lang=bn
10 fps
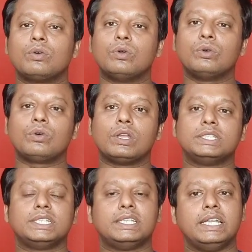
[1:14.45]
কোনো
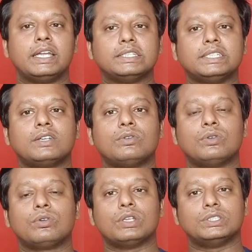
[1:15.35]
কলেজে দেড় হাজার
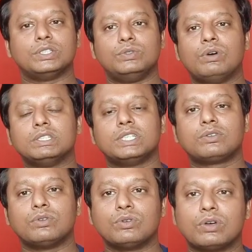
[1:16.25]
কোনো কলেজে দু হাজার
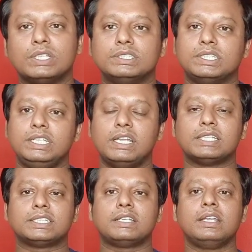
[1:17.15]
কোনো কলেজে তিন
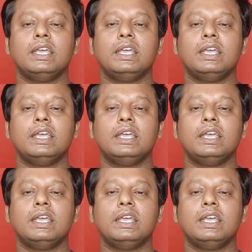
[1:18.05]
হাজার